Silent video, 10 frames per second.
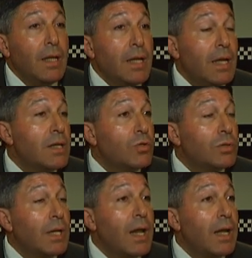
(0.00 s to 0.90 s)
y le
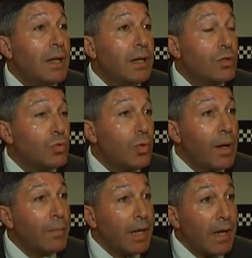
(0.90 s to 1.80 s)
sustraen su
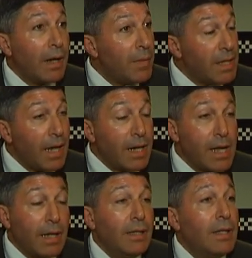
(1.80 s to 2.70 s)
arma
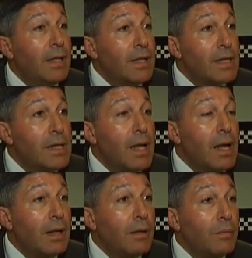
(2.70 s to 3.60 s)
reglamentaria y
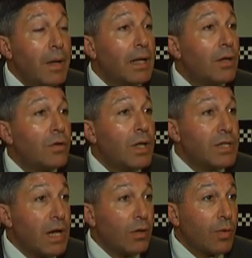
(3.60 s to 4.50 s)
el velcro
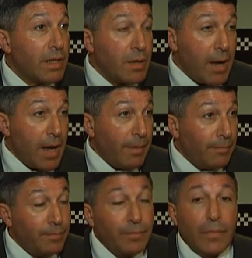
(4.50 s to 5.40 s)
del chaleco antibala.
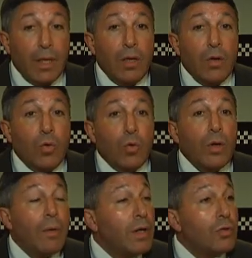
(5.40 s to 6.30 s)

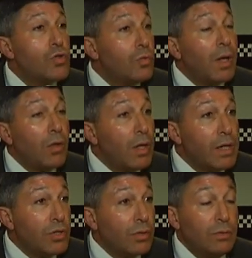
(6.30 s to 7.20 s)
Una vez consumado el
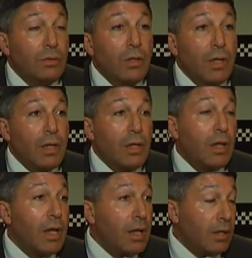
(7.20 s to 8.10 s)
hecho,
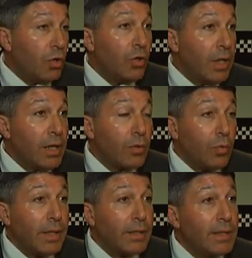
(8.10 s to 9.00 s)
dos
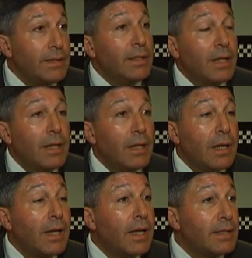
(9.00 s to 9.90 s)
delincuentes eh,
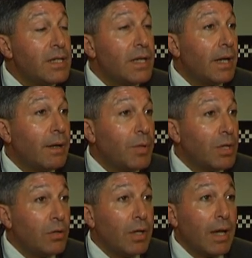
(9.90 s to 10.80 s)
le gatillan la
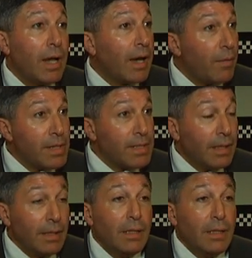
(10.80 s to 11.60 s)
pistola en la cabeza.